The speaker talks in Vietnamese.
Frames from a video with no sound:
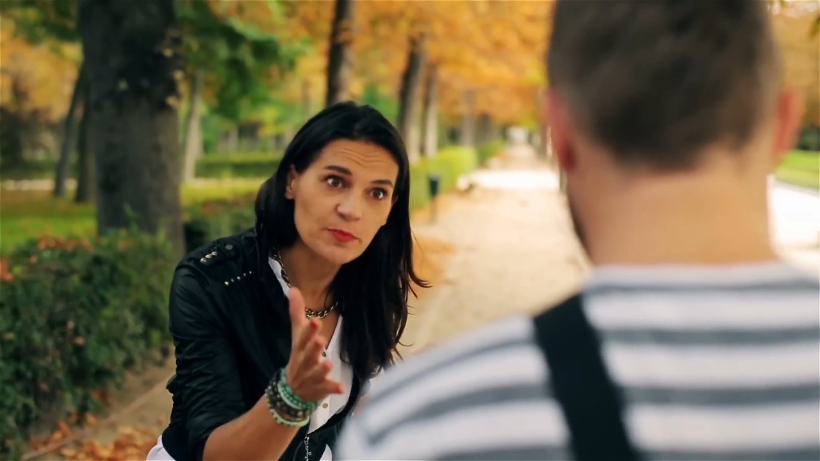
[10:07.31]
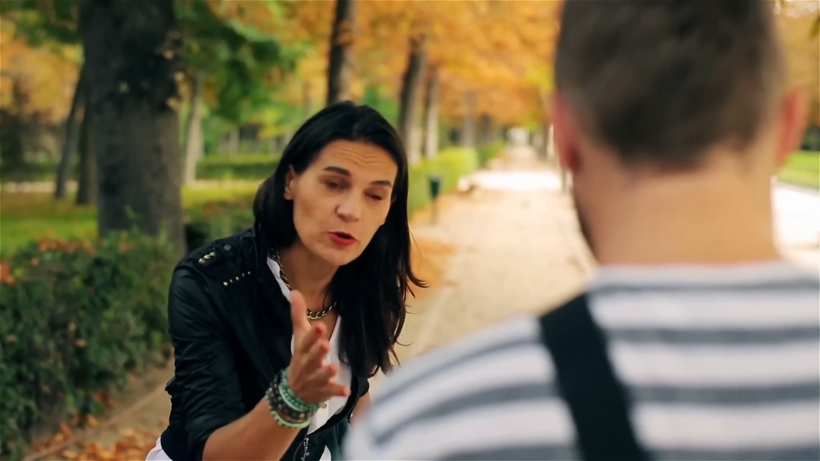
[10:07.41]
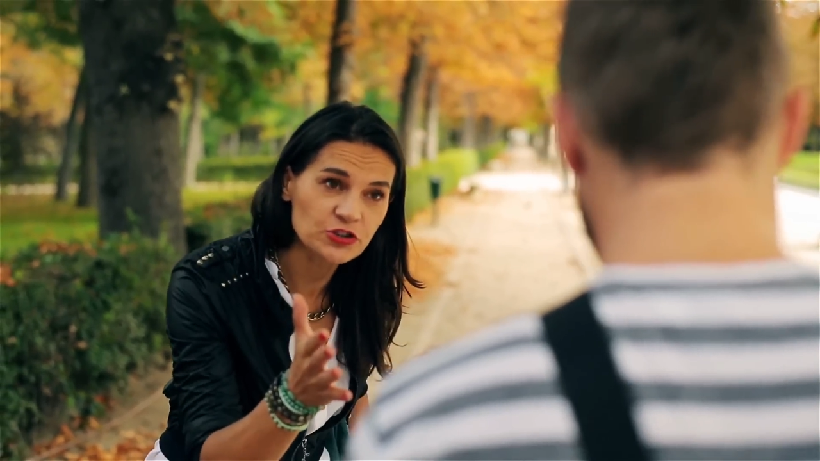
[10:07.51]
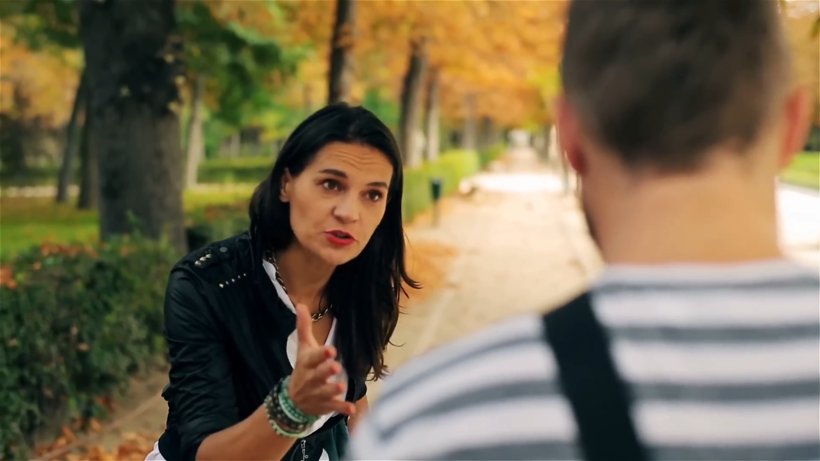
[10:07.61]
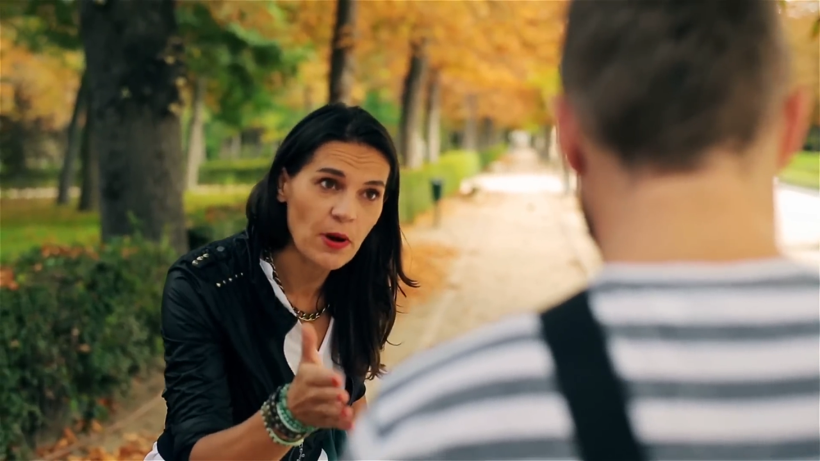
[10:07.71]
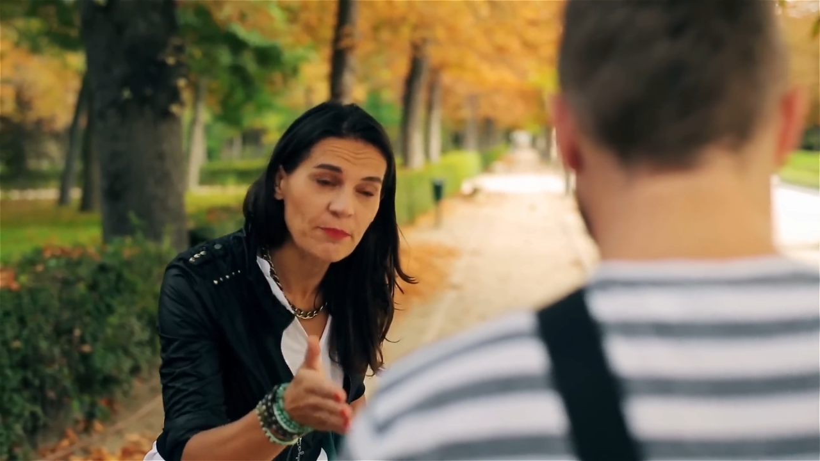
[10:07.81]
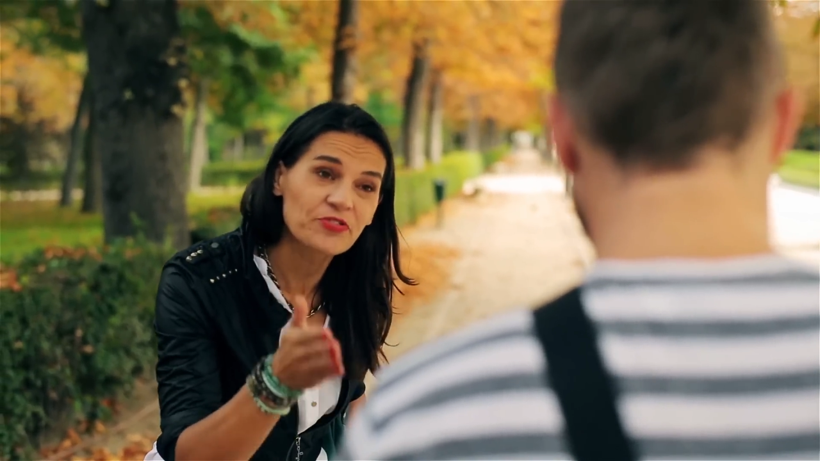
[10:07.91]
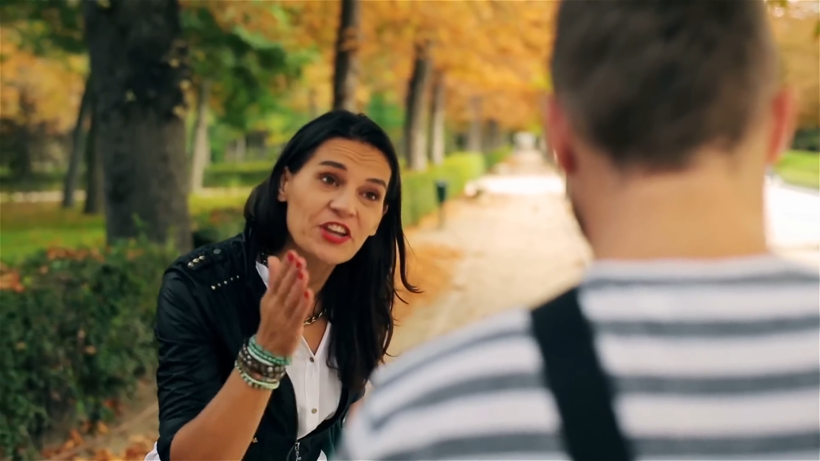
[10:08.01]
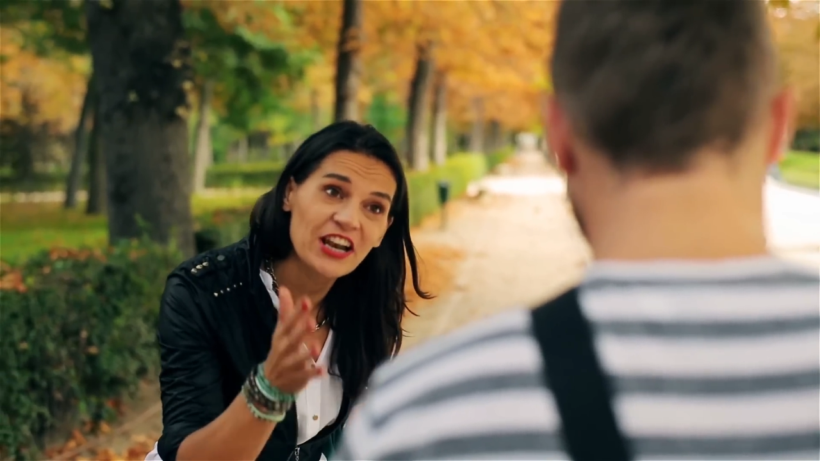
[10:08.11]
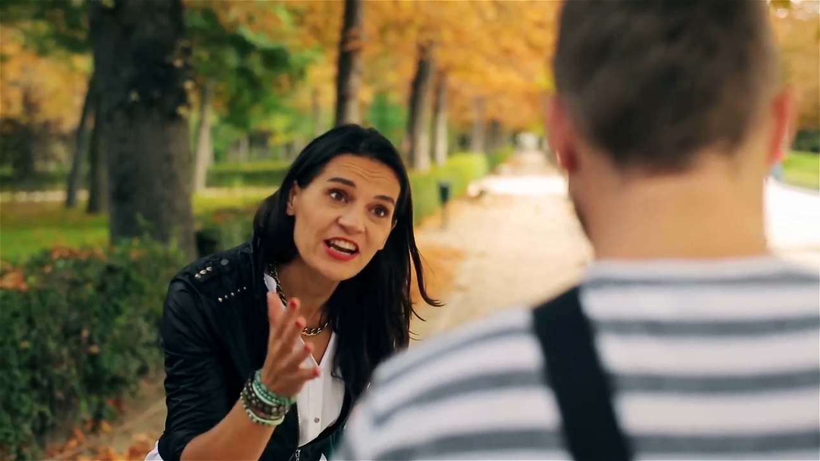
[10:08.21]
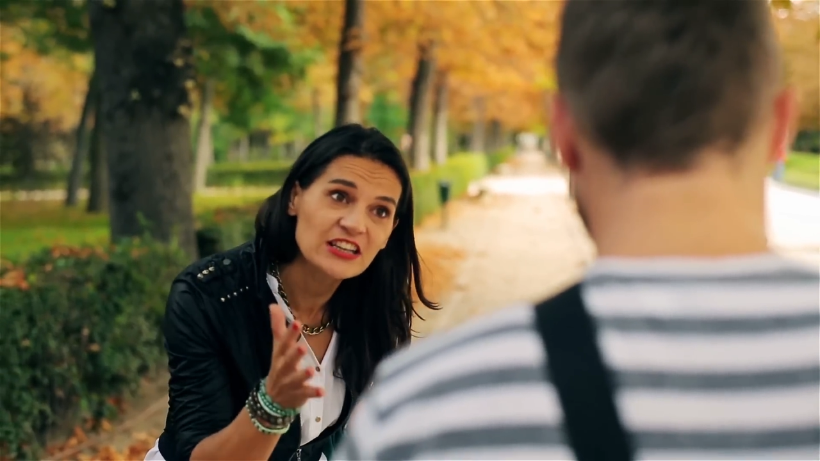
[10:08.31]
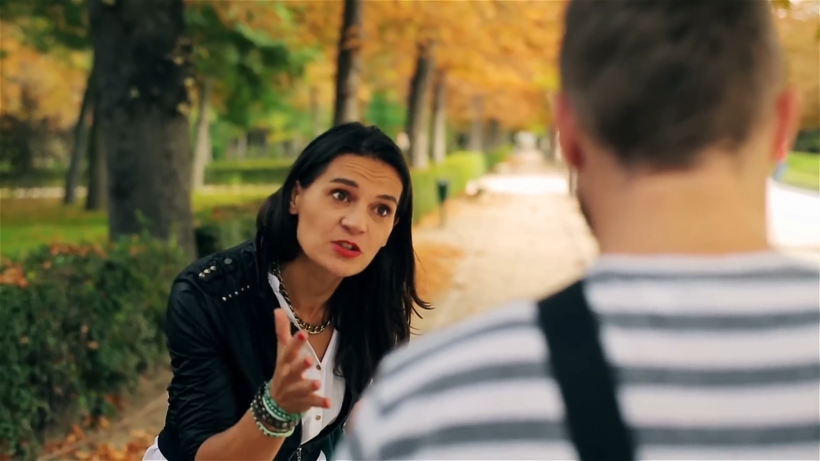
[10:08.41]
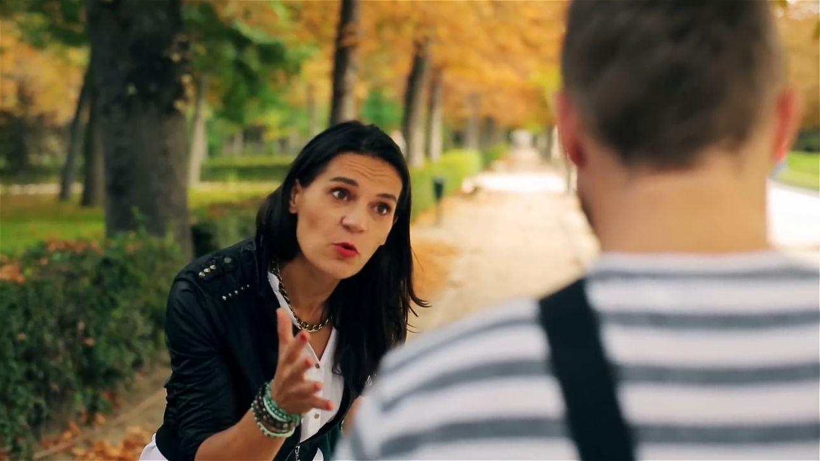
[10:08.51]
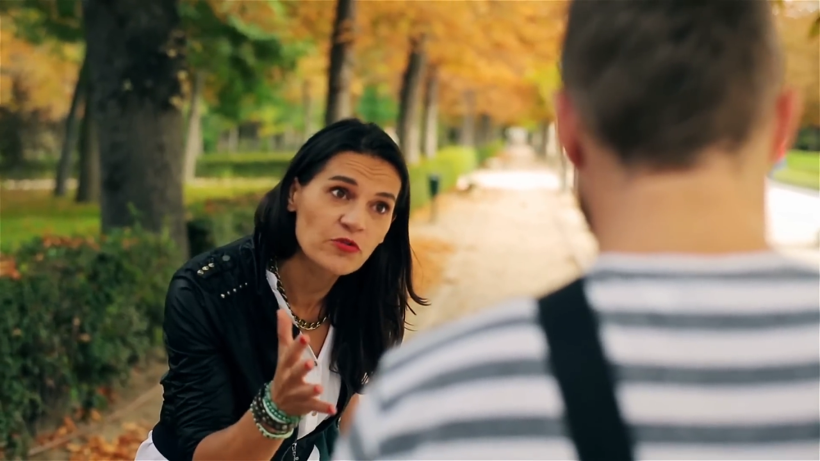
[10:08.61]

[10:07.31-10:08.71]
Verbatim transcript: không chăm lo cho cuộc